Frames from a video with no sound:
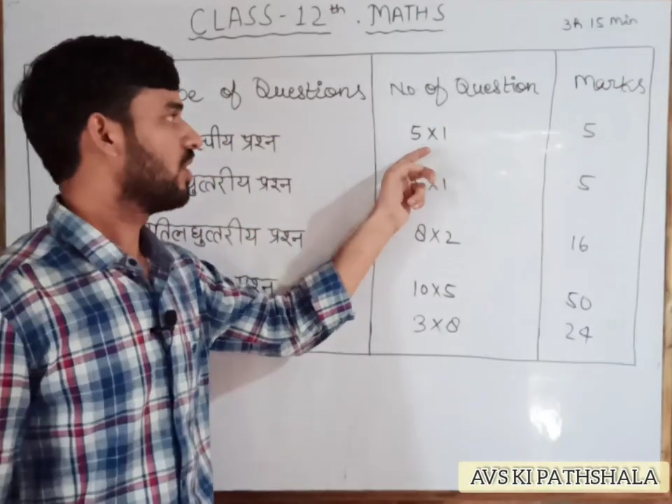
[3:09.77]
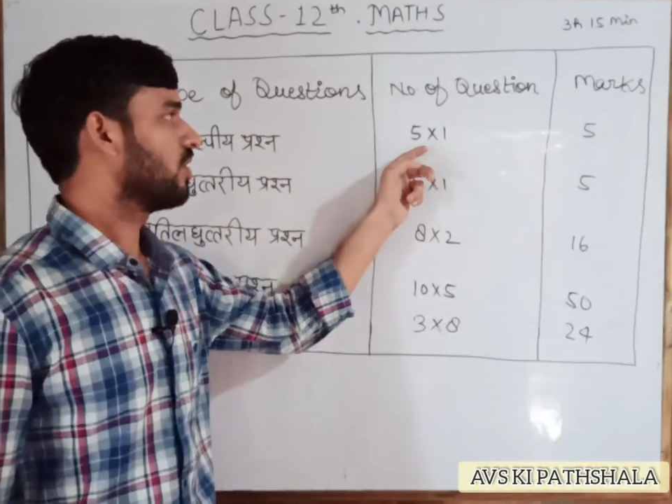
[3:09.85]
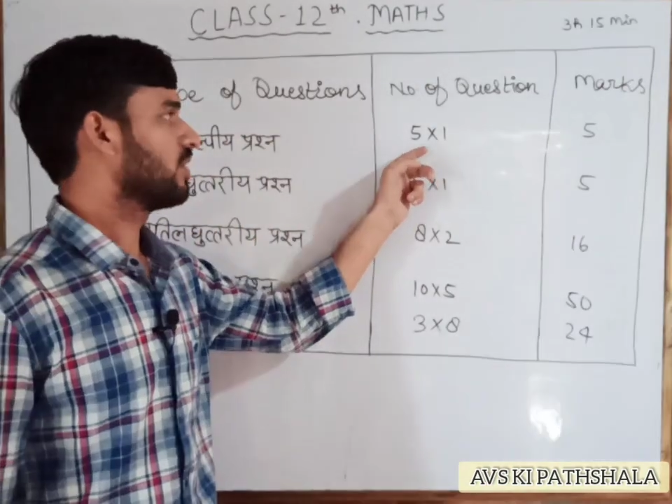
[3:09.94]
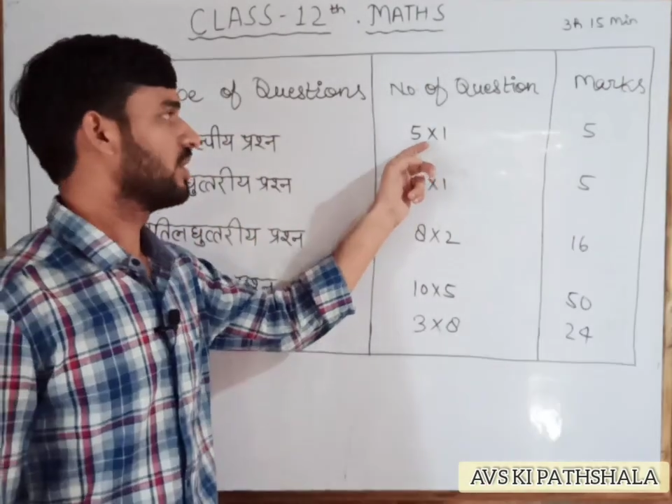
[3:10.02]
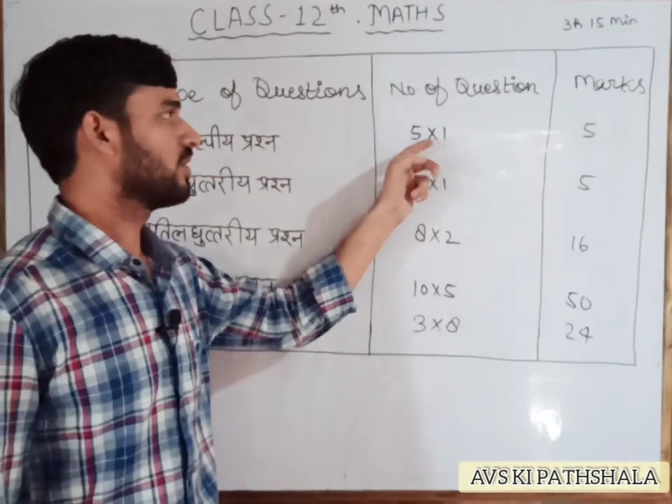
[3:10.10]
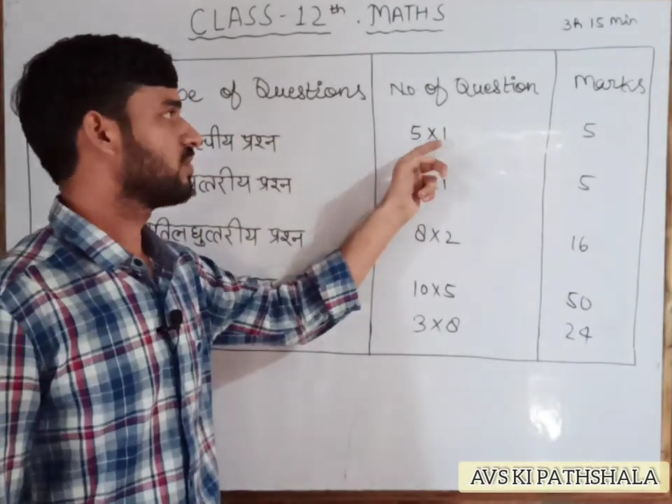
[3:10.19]

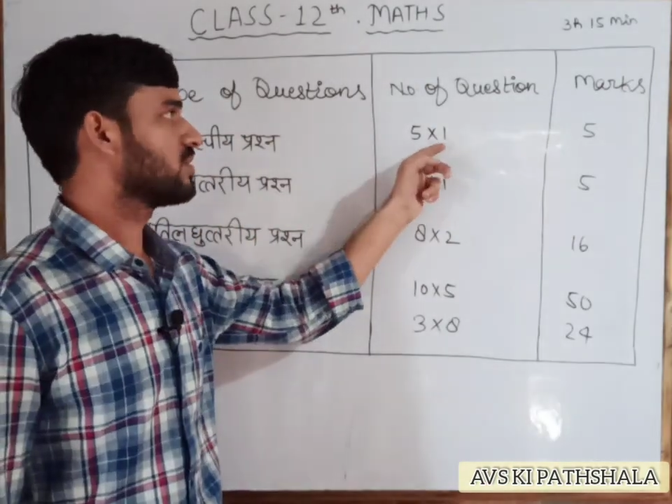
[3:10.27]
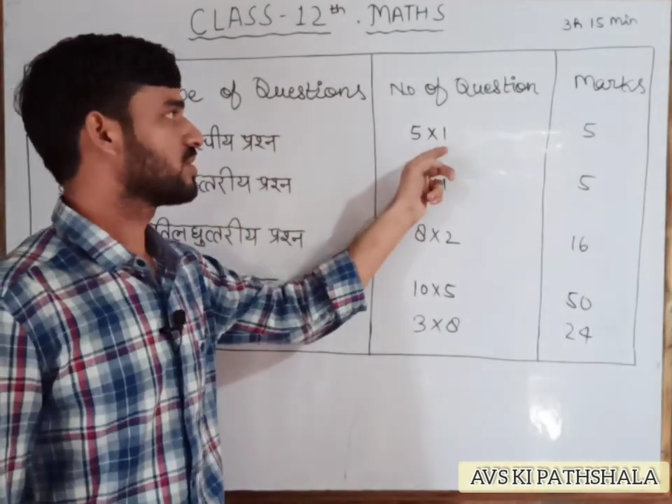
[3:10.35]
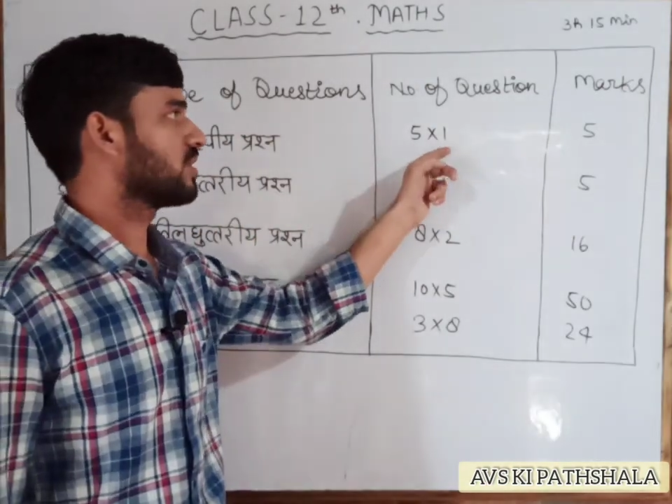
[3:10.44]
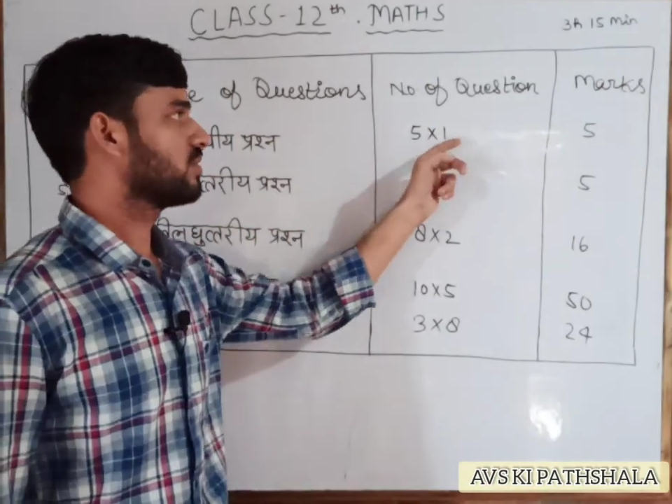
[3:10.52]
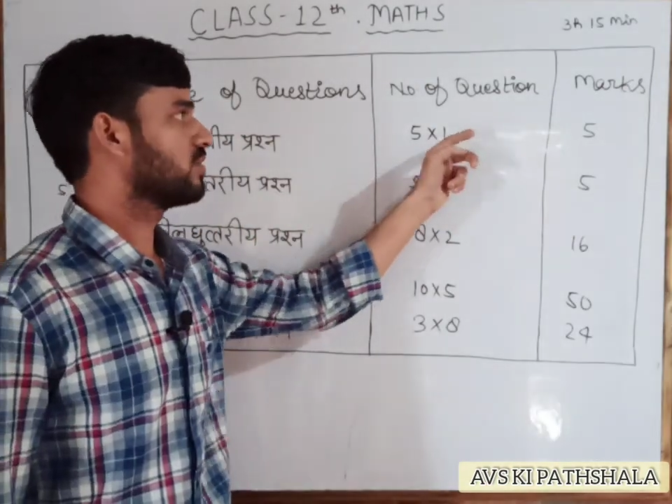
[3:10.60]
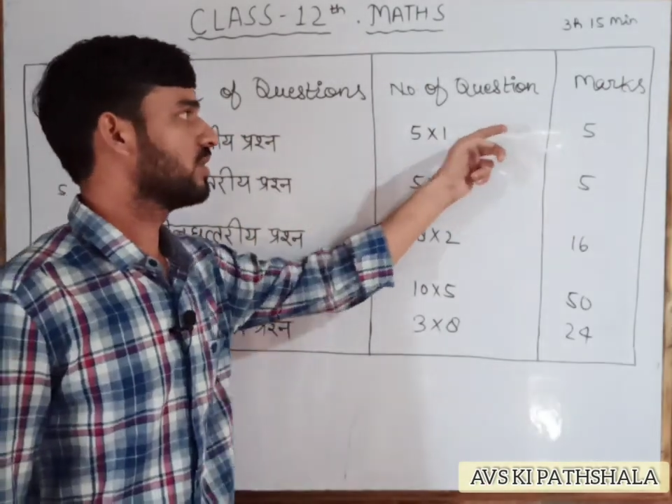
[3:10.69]
और इन
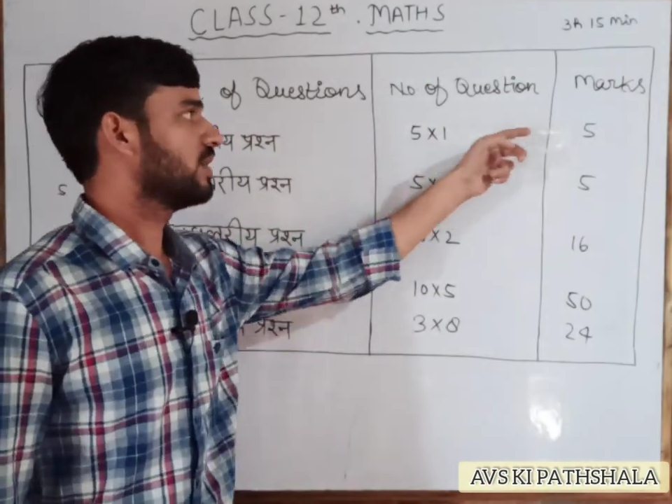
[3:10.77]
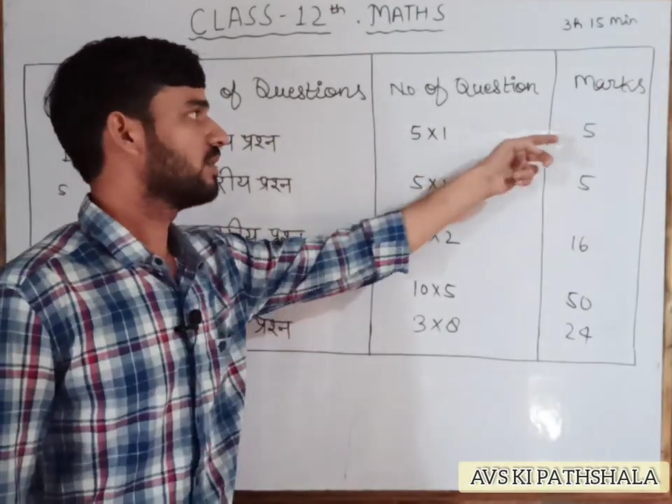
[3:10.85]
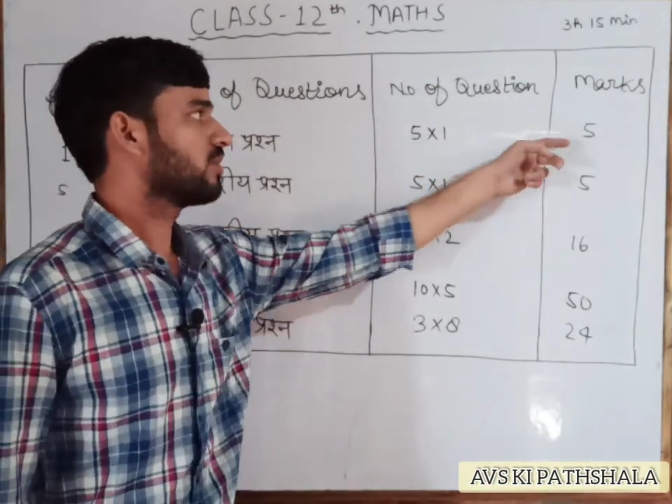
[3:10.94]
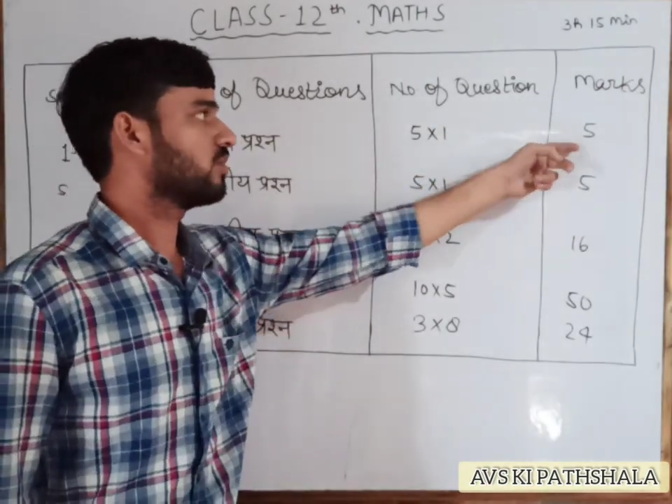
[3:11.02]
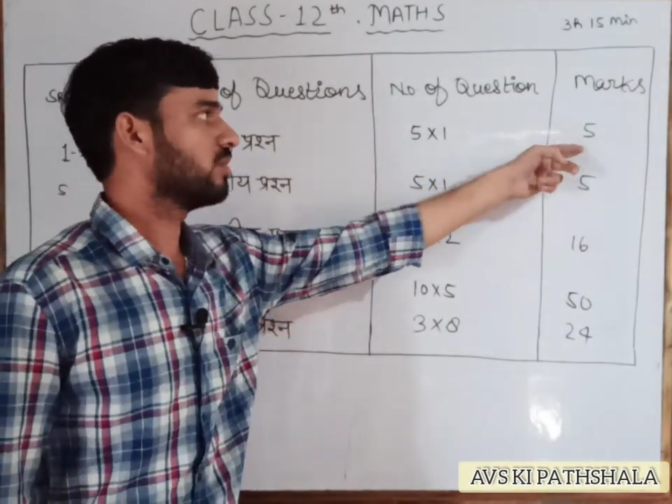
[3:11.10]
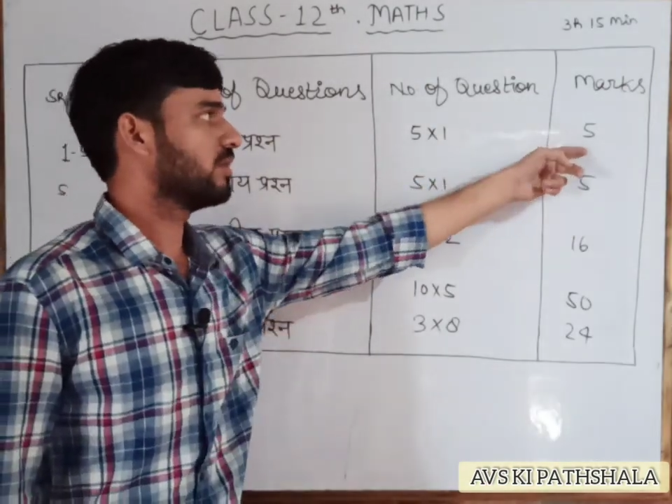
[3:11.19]
क्वेश्चन जो हैं
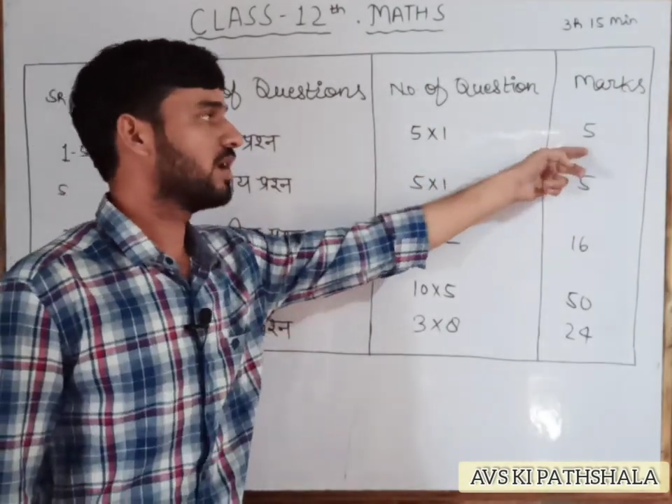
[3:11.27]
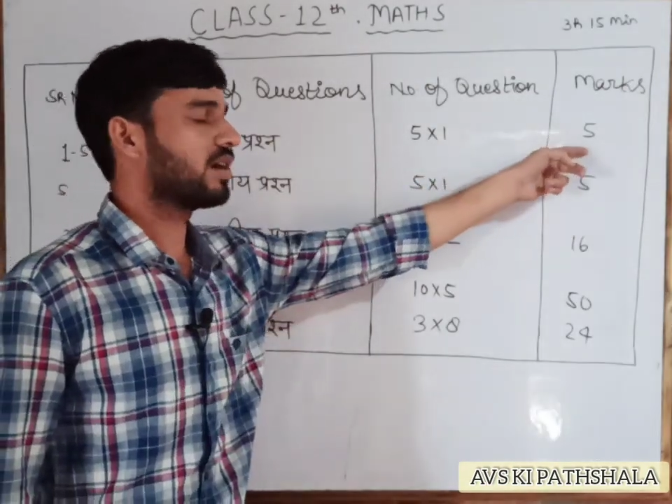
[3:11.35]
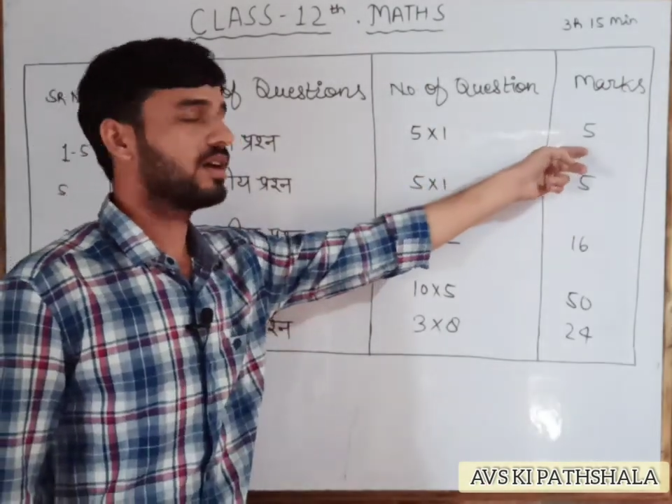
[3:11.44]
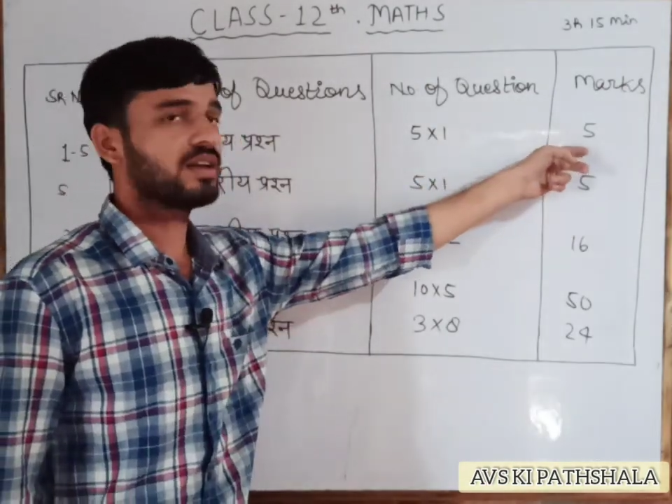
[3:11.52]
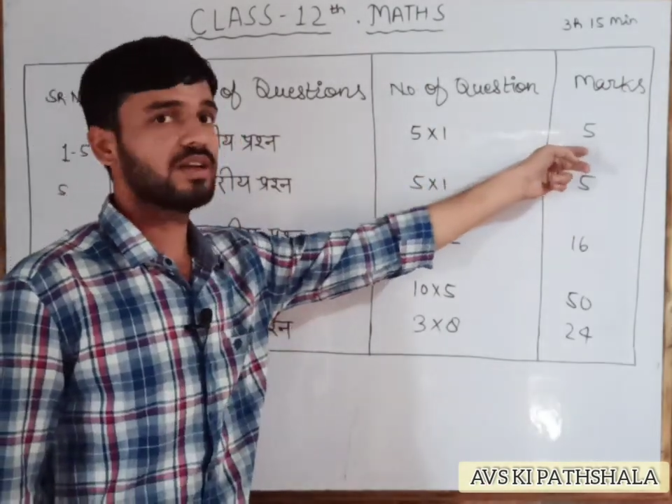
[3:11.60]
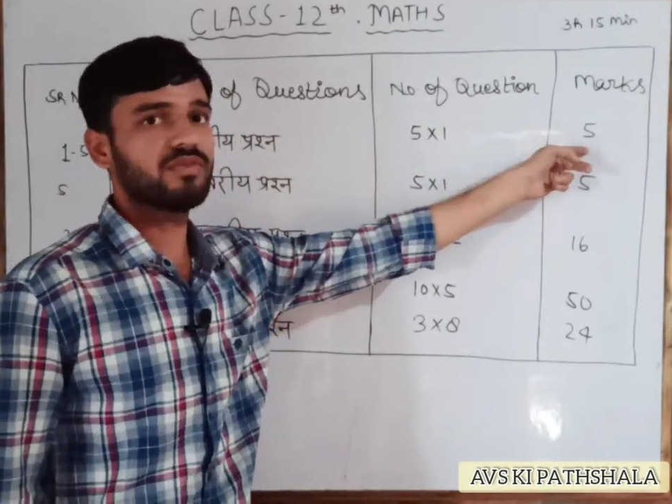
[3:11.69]
कुल
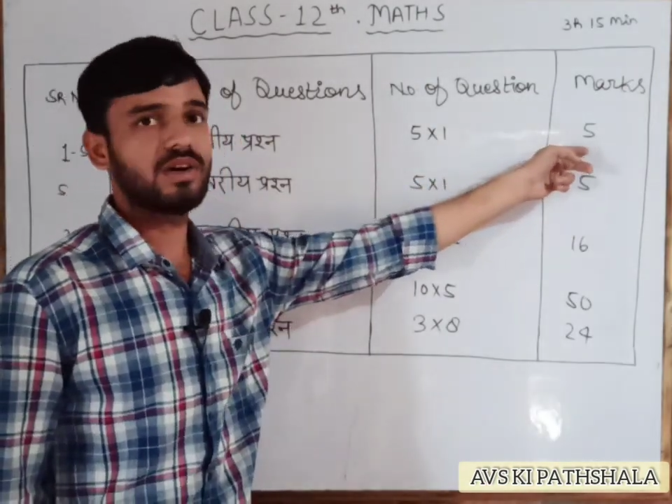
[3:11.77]
मिलाकर के